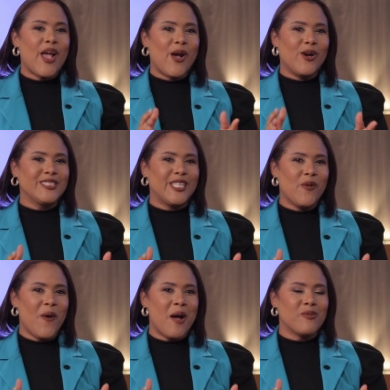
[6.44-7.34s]

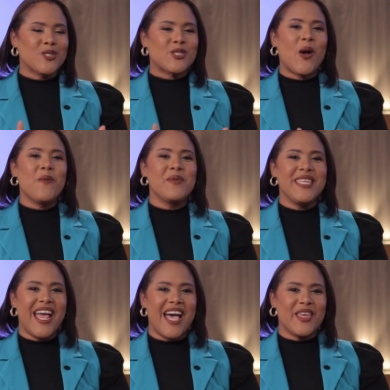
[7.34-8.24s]
Continuamos con
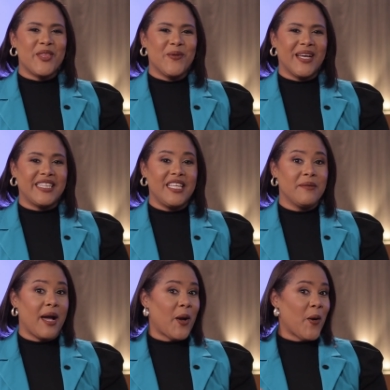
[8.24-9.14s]
Mirada
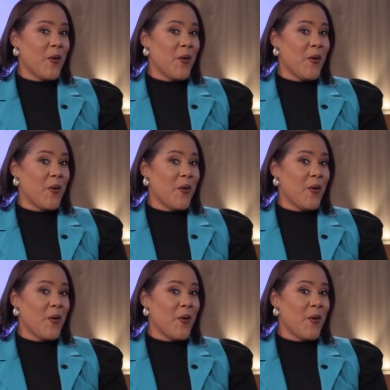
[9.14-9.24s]
Educativa,